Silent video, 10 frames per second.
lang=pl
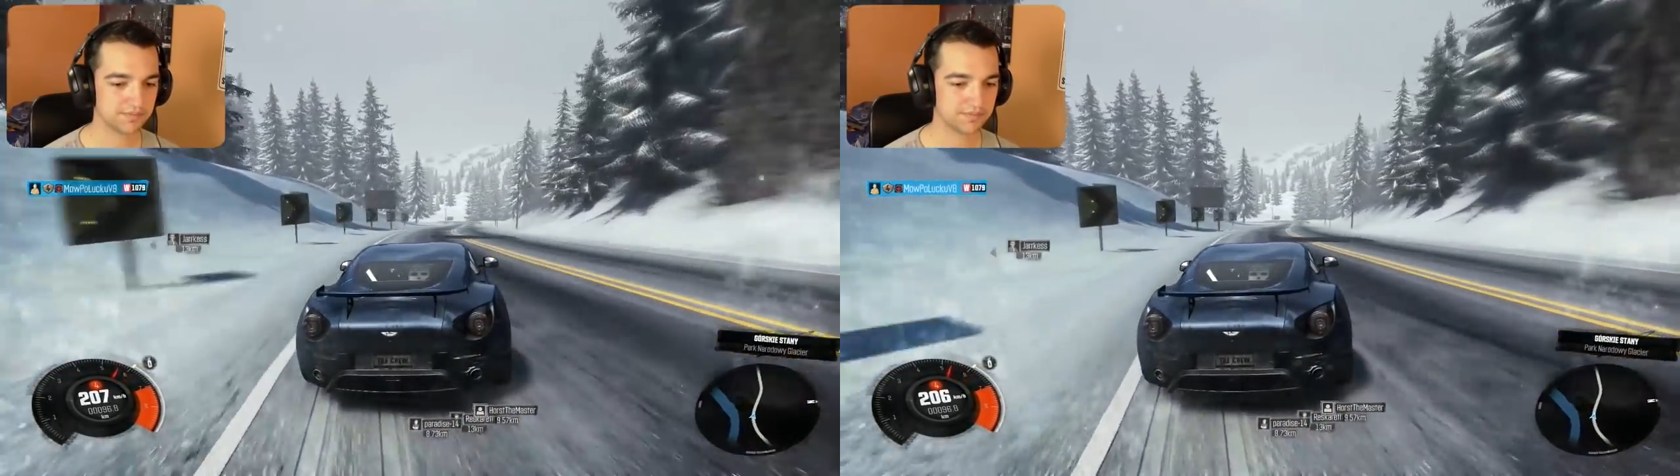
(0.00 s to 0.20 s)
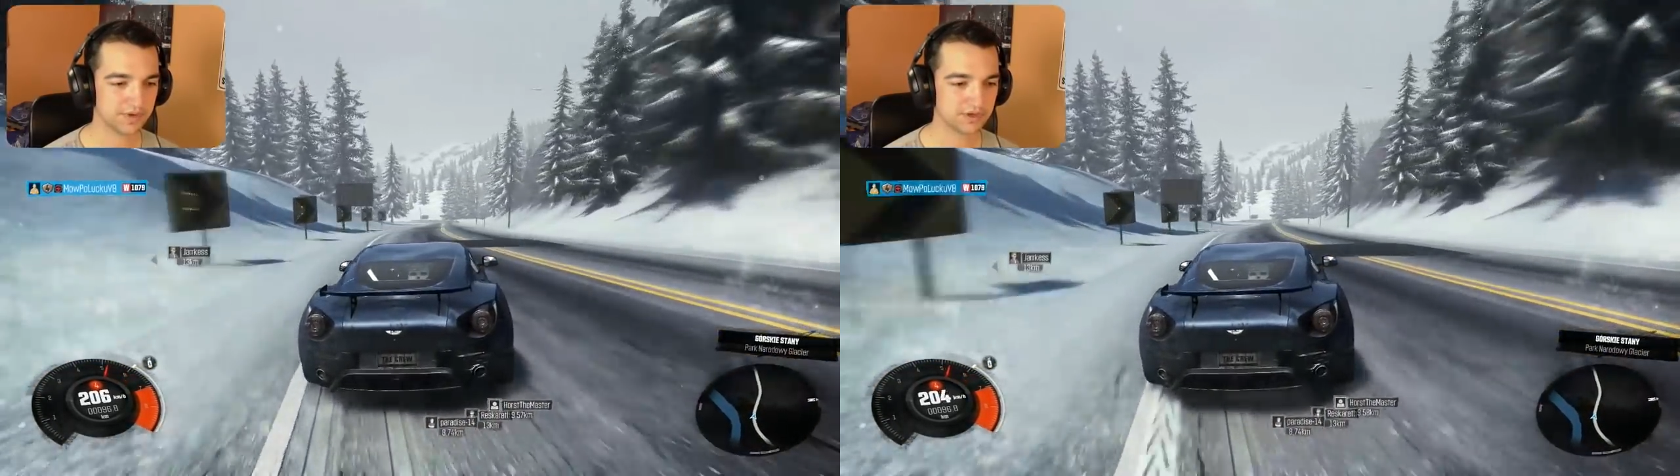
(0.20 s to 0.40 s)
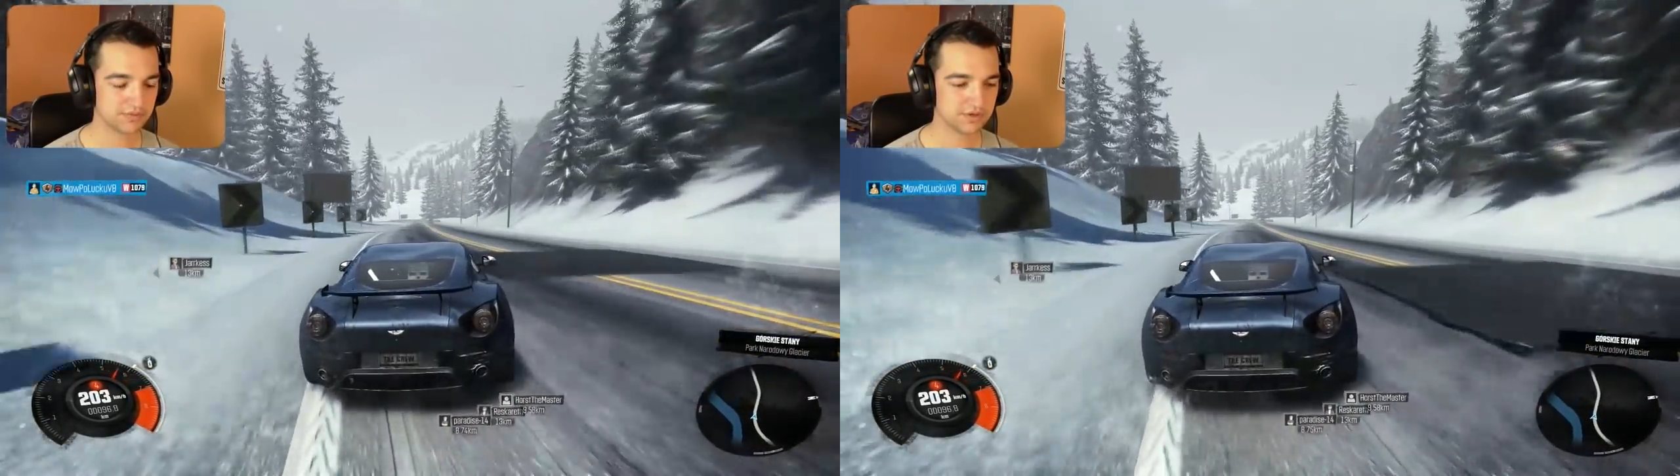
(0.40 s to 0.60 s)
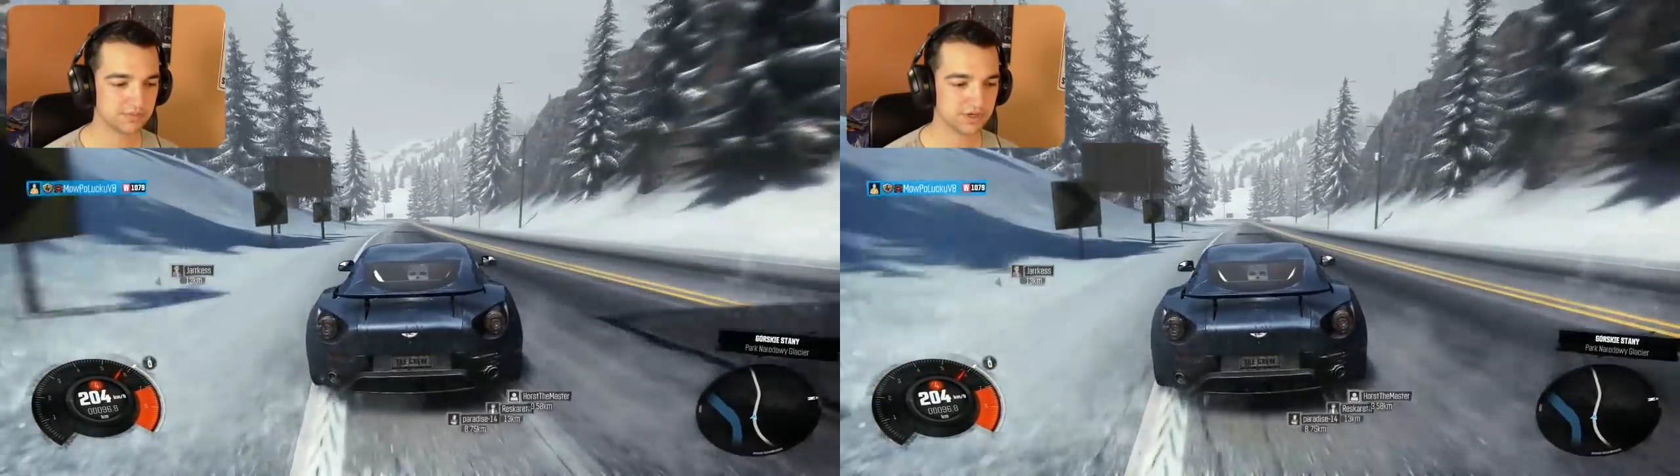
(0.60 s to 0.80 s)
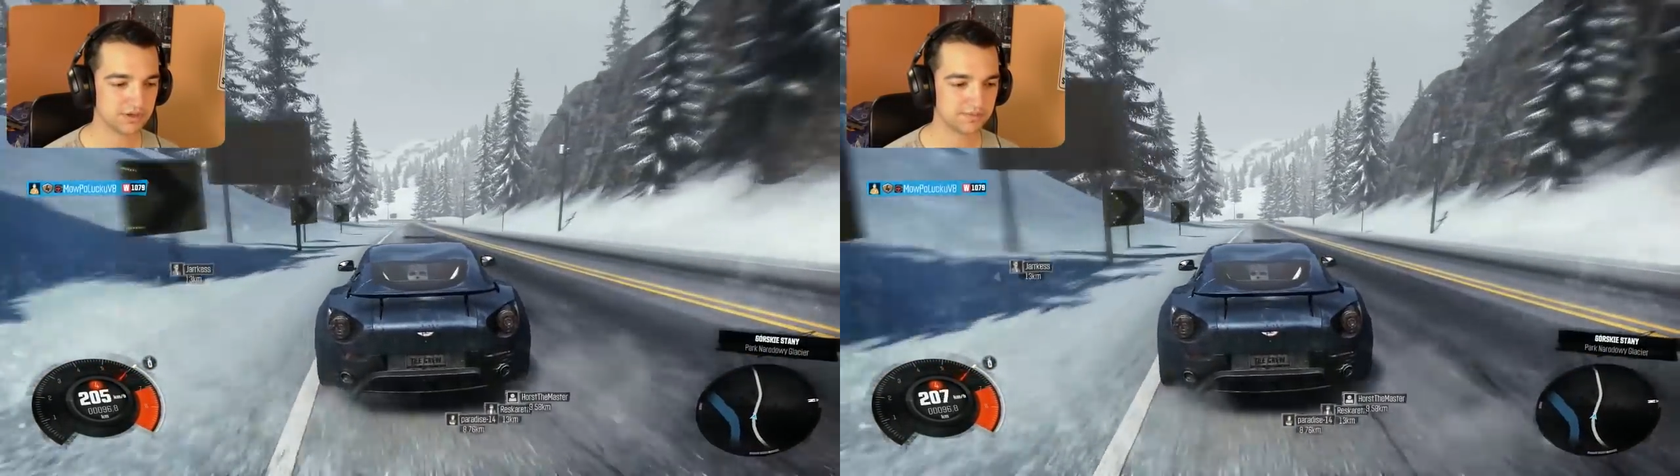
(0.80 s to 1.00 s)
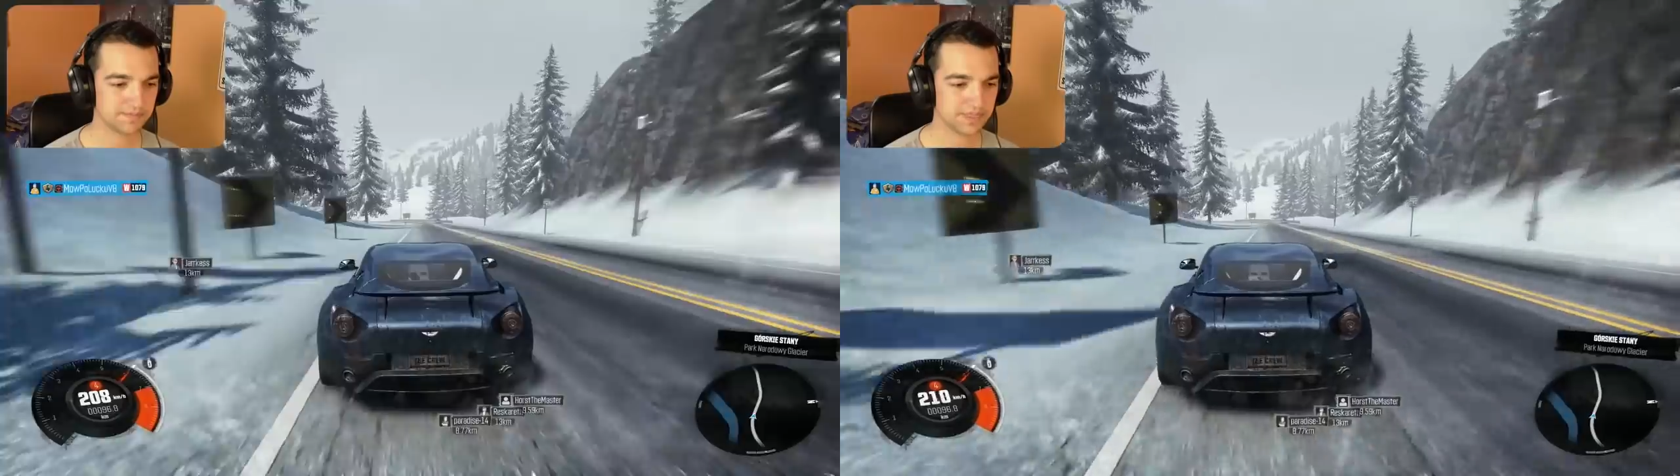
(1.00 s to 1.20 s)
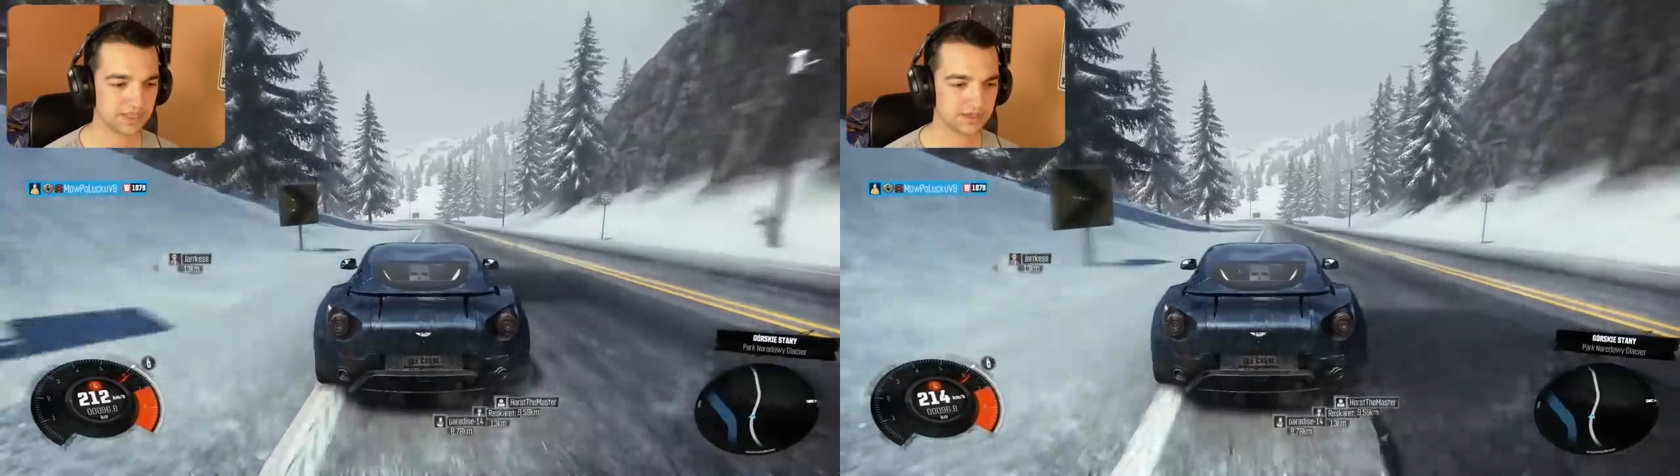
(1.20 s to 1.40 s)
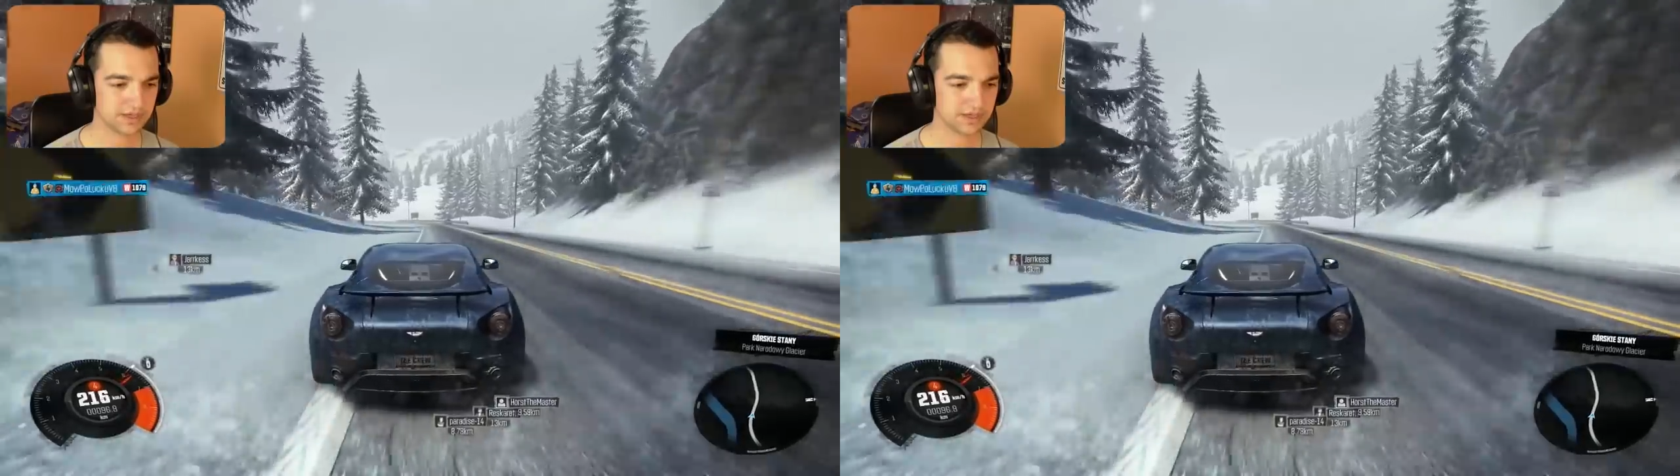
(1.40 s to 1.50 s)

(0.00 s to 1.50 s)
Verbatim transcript: mają chyba e,